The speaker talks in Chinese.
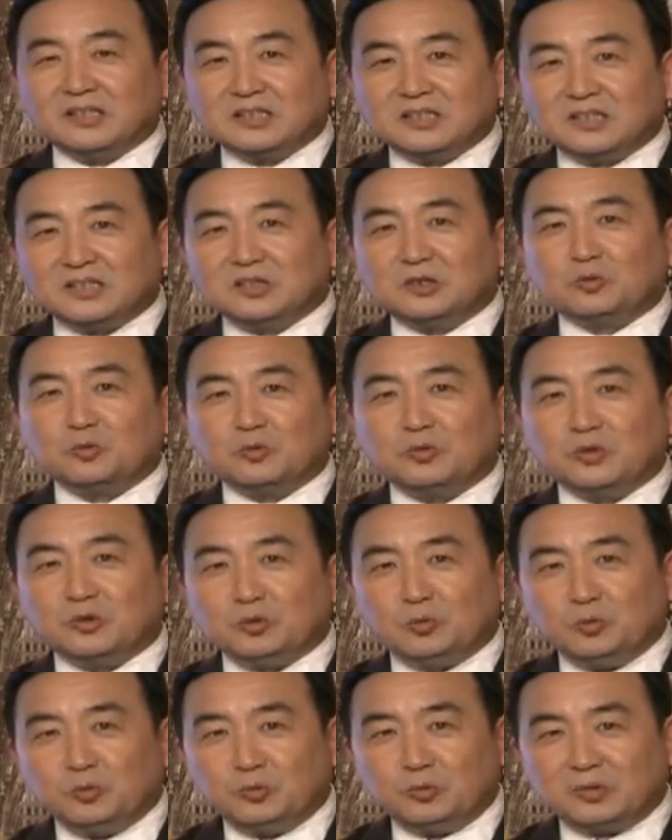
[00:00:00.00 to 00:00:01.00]
自尊
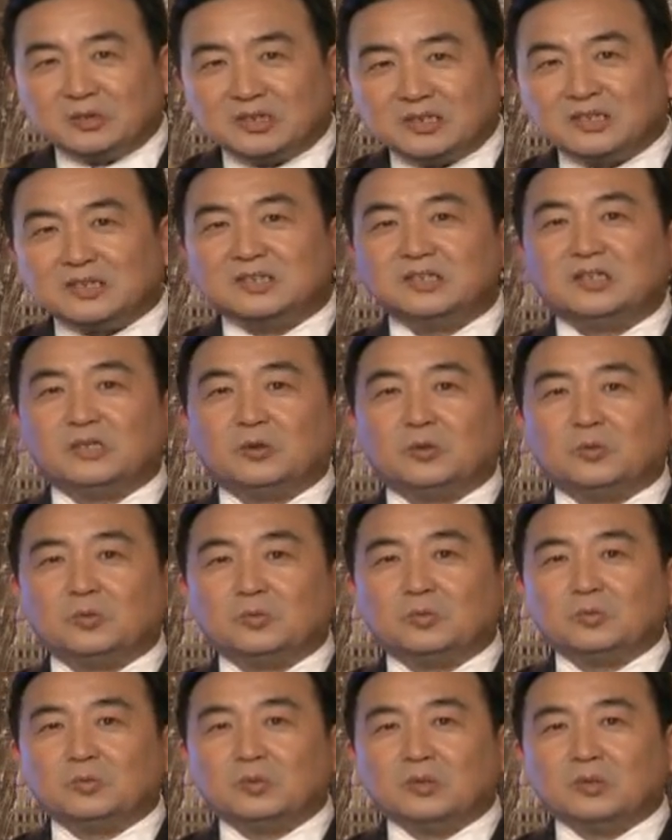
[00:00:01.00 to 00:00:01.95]
与自由，